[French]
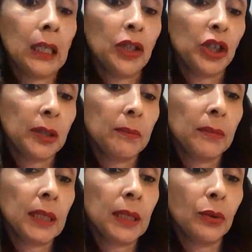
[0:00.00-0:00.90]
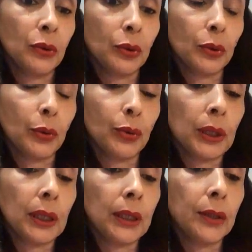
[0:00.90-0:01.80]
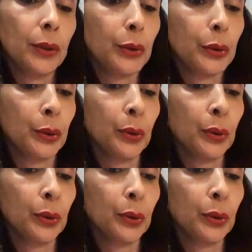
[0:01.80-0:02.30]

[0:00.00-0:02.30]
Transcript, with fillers: j'ai mis aujourd'hui ce